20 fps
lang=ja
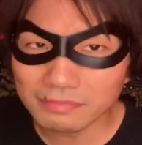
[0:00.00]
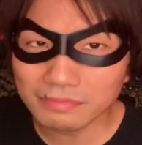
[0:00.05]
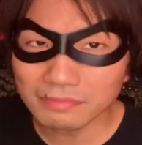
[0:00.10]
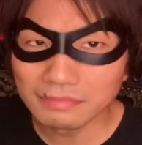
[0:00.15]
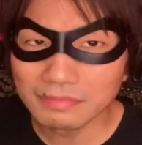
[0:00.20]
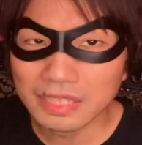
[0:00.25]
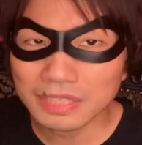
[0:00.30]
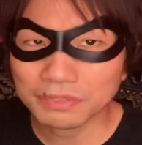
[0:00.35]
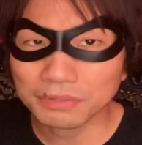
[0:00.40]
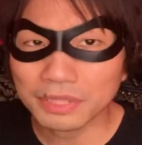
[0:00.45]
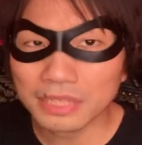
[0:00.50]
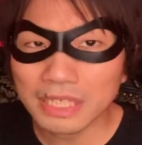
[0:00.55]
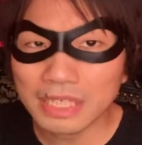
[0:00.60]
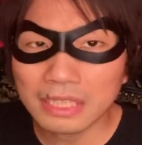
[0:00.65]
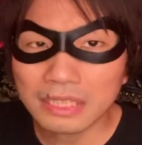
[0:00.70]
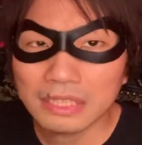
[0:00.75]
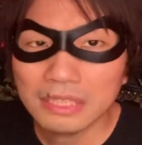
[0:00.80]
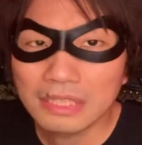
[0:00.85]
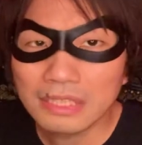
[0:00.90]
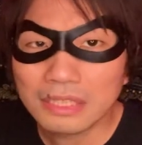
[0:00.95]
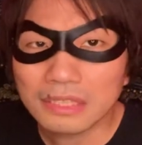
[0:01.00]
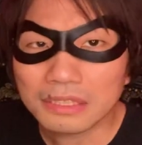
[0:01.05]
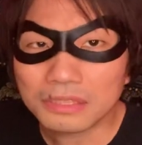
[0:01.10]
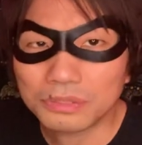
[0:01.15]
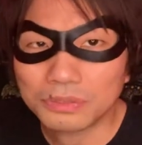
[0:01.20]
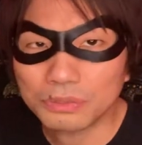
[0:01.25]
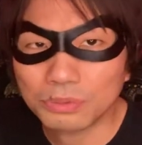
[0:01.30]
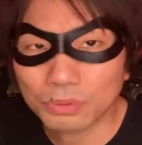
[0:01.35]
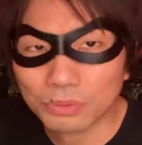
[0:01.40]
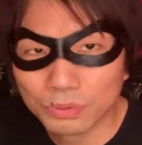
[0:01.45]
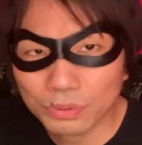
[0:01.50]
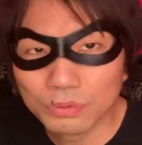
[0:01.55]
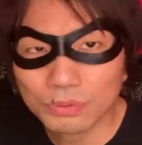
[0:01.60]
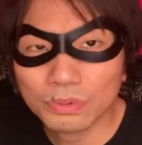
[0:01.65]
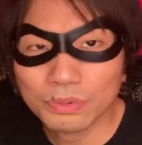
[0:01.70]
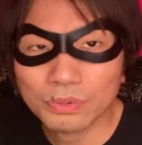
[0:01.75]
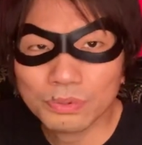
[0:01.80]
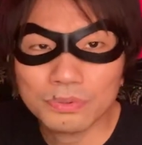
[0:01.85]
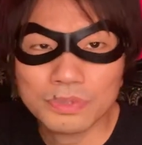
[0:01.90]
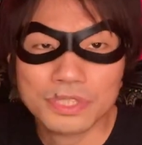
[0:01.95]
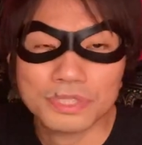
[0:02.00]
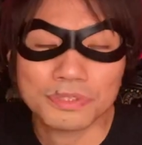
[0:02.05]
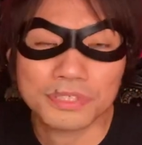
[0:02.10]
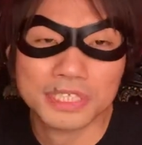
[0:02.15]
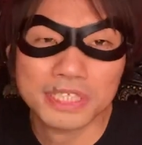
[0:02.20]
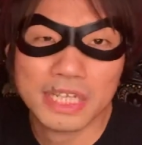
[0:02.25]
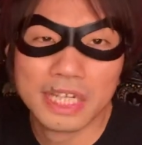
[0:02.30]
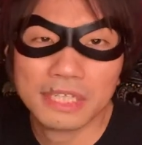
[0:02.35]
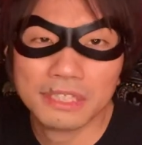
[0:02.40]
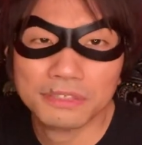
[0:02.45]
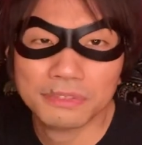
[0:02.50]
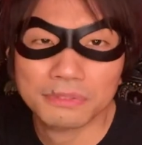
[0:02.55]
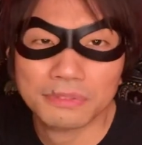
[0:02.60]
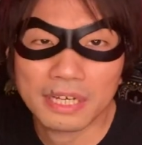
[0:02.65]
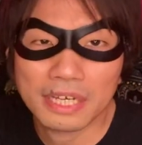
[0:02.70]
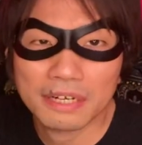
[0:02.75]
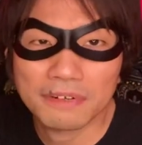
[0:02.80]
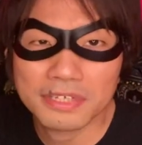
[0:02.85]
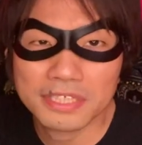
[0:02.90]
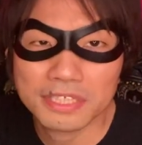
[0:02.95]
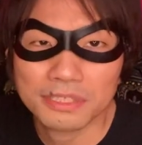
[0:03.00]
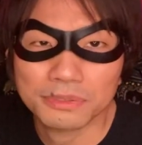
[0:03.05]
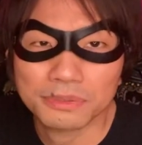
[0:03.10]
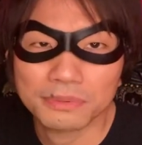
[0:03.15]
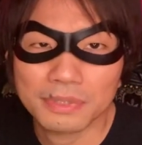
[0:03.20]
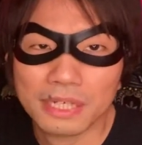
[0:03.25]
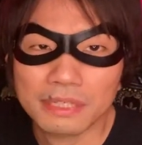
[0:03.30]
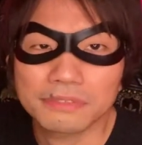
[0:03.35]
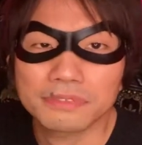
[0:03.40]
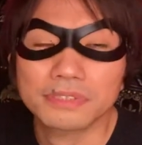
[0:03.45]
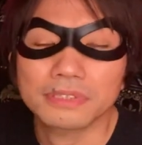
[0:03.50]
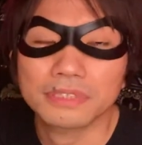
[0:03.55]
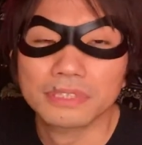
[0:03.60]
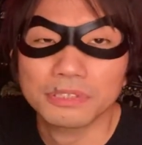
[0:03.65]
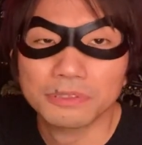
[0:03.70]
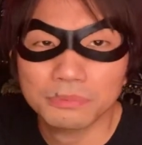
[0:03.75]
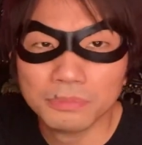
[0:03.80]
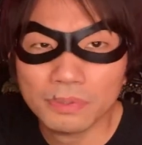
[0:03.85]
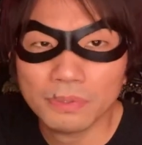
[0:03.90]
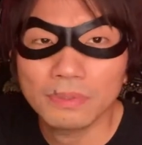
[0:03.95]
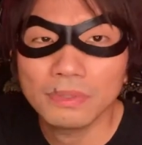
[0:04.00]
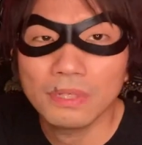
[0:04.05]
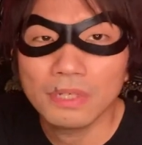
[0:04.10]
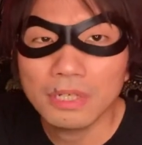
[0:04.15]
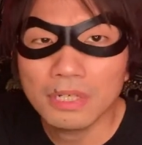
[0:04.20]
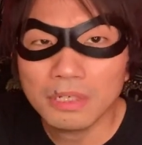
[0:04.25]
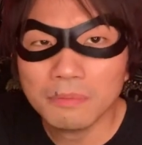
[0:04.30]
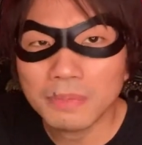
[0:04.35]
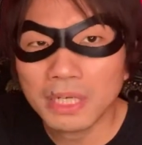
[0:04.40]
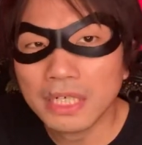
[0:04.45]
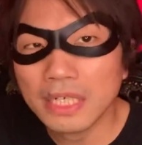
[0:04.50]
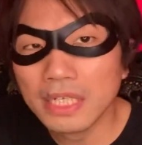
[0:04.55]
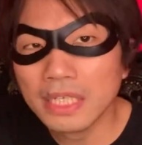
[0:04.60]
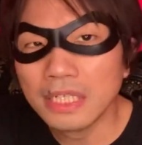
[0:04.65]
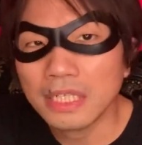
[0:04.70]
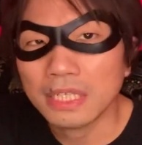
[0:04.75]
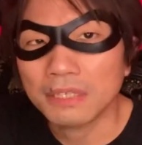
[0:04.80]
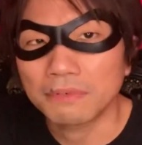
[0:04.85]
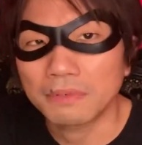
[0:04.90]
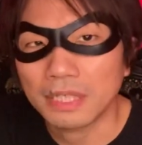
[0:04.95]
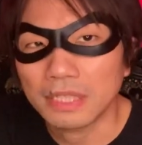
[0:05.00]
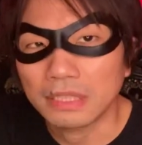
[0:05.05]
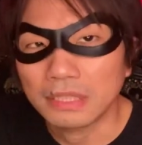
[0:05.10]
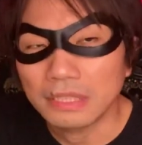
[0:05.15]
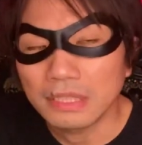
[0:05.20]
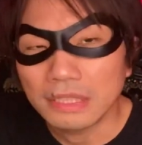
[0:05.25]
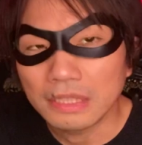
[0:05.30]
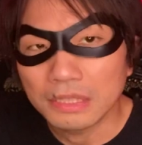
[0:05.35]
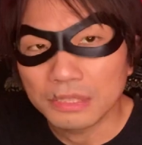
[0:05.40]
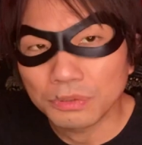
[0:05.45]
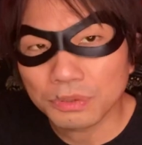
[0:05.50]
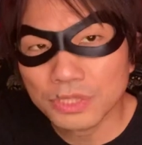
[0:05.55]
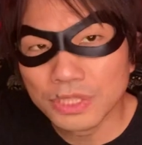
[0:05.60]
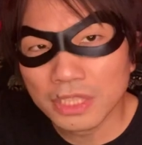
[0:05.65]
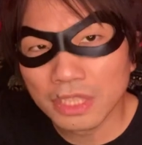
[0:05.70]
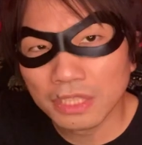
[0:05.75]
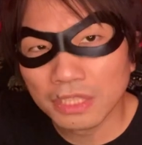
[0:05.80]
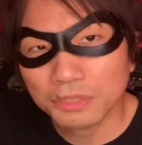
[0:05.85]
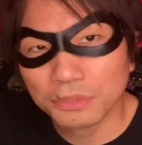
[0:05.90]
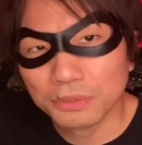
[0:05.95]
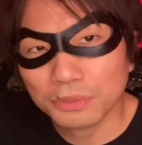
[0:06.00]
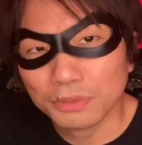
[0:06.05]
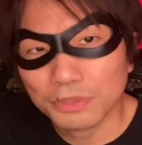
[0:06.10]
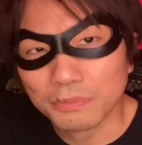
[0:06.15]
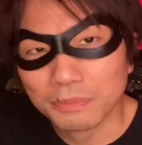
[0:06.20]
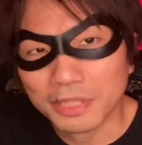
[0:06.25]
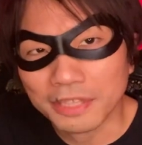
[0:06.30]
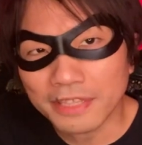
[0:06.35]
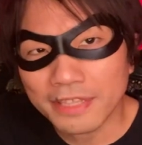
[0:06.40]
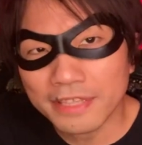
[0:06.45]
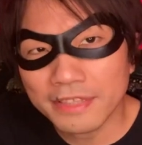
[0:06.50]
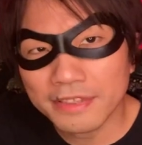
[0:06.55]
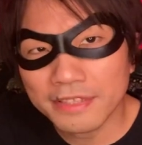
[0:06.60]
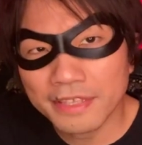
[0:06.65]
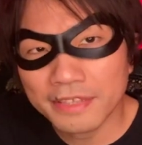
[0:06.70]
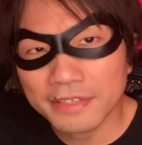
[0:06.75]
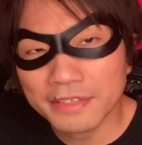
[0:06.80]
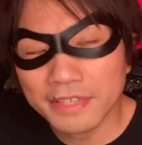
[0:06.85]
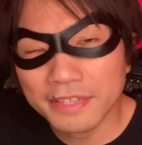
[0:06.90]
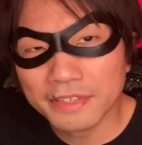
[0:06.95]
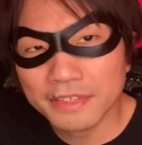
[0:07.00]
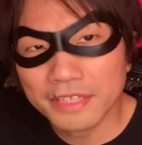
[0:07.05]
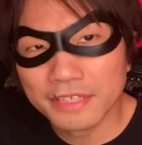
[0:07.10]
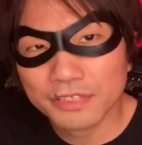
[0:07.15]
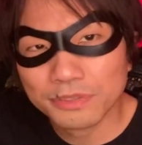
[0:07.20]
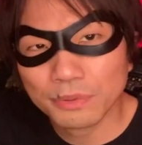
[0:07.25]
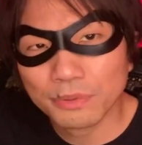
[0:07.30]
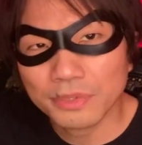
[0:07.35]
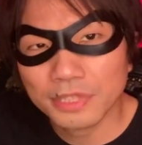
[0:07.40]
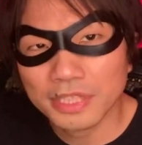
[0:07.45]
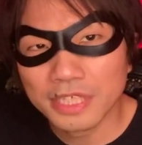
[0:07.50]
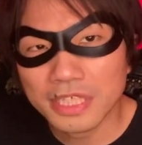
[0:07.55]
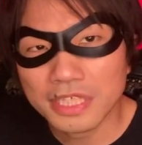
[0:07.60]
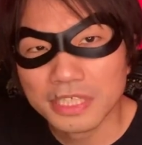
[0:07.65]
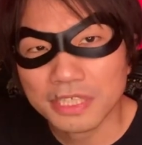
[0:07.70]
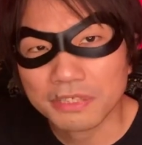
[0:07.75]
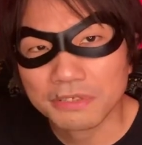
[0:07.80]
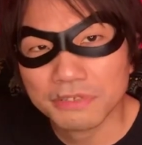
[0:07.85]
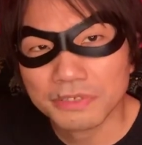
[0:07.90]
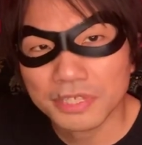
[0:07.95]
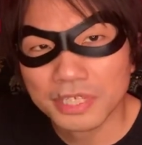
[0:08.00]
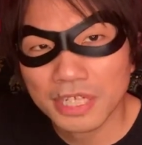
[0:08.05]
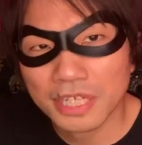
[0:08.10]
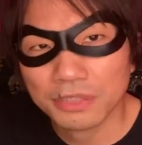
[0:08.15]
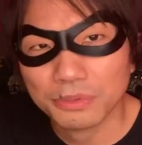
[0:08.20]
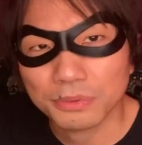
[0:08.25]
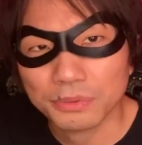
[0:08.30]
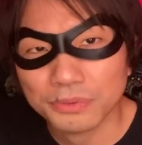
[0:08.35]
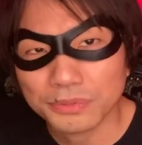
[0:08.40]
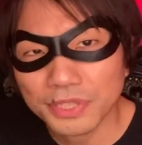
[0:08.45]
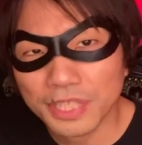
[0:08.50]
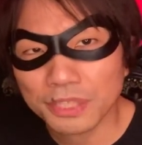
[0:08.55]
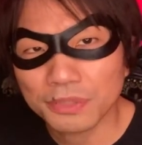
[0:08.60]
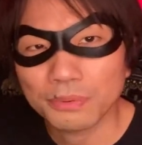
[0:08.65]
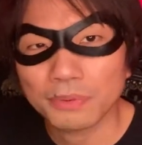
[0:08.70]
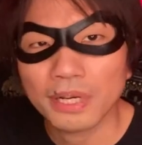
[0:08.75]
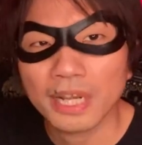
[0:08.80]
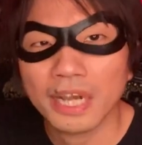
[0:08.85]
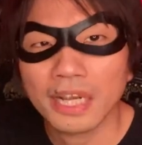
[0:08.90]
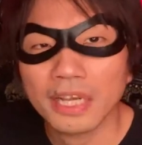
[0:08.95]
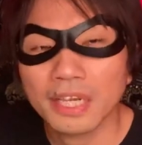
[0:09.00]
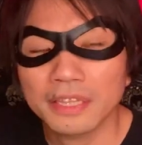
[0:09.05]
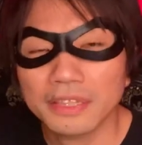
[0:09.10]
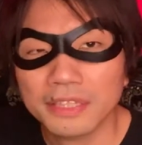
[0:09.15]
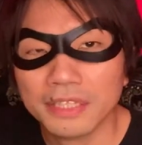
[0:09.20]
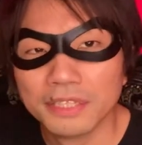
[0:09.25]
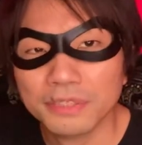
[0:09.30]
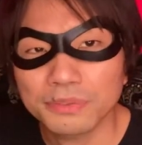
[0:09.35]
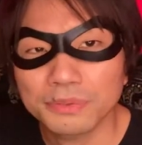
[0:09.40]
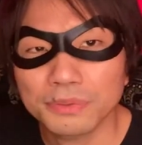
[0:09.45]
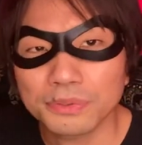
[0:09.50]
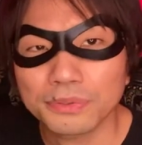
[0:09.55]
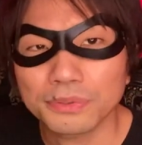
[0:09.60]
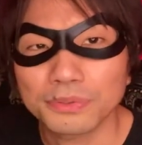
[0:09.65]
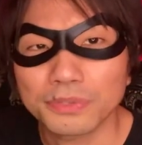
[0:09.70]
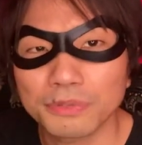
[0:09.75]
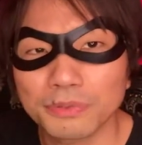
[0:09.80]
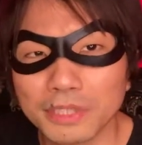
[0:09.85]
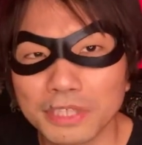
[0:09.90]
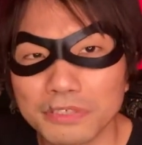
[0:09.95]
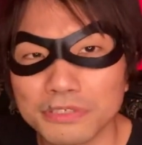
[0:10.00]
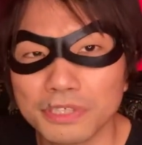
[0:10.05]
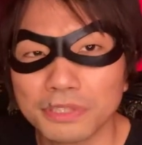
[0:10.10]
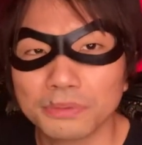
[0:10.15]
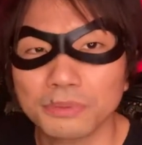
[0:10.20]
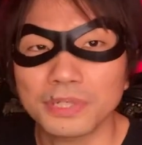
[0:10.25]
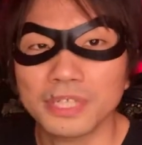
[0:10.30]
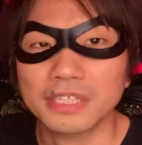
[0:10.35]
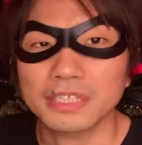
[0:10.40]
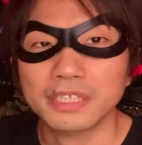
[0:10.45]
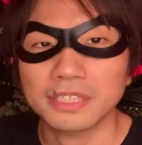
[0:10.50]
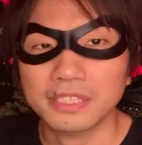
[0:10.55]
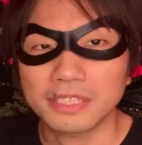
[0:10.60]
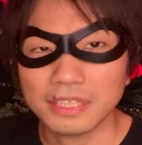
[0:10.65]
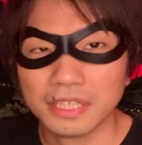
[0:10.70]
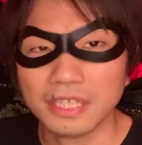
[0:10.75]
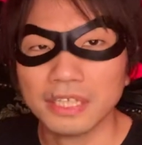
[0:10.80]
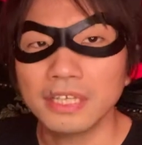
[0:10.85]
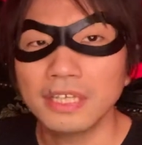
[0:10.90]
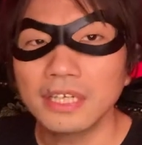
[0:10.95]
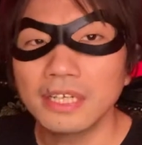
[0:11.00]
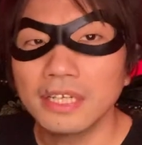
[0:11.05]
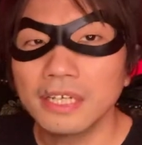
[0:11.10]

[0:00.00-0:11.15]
まあそれが独特の当時の時代っていうのを表しているところあるんですけども、まあレイレイはどちらかというと今年々そこに対してクリア度、抜け度が上がっているというように私は捉えていて、